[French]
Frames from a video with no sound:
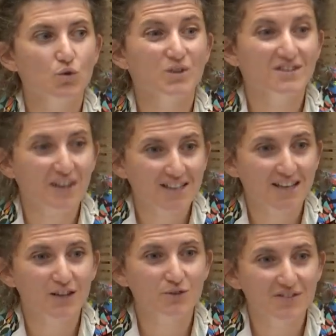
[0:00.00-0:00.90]

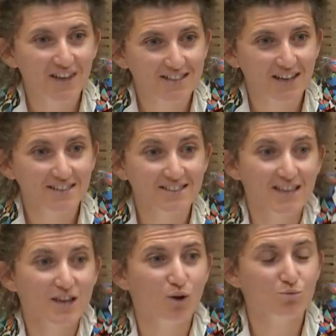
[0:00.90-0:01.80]
universelle et
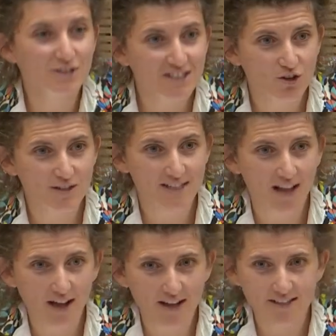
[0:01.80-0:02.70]
universaliste. Et en me disant
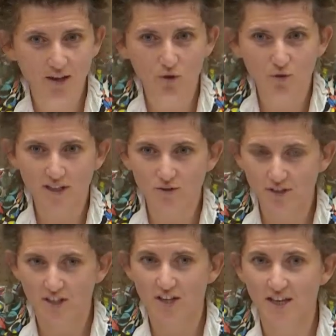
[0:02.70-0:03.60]
cela, elle s'est reculée sur
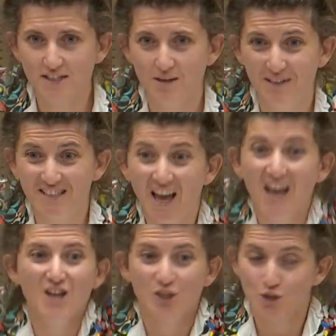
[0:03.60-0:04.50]
sa chaise et elle m'a dit,
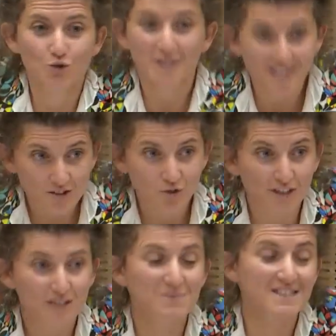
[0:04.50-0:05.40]
je suis
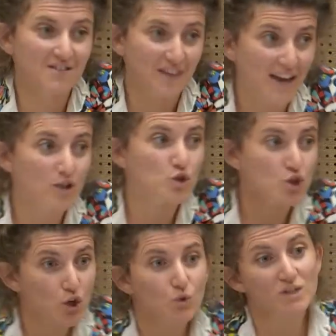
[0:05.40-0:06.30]
désolée, mais c'est vrai que
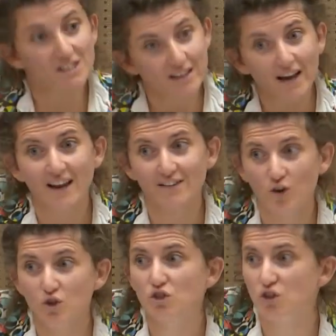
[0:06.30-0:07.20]
je considère la
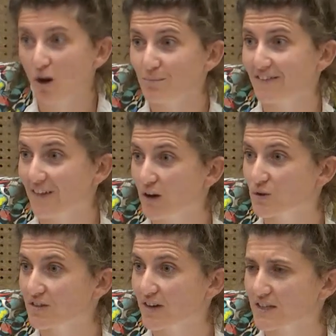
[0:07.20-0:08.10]
danse comme un art
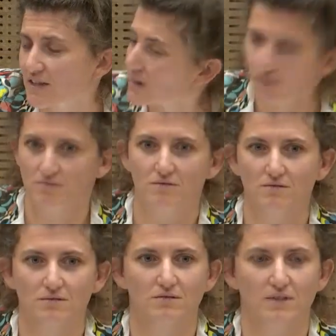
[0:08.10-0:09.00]
universel.
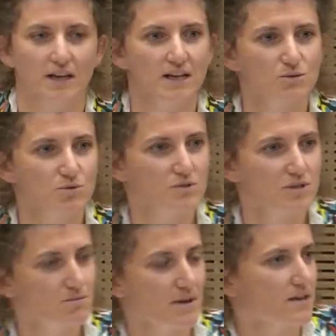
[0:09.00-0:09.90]
Et là, je me suis
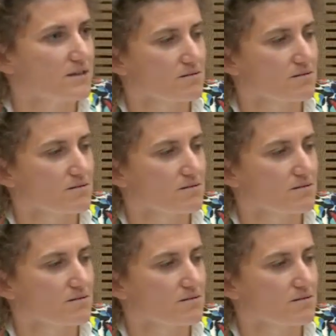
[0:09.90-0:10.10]
dit, bah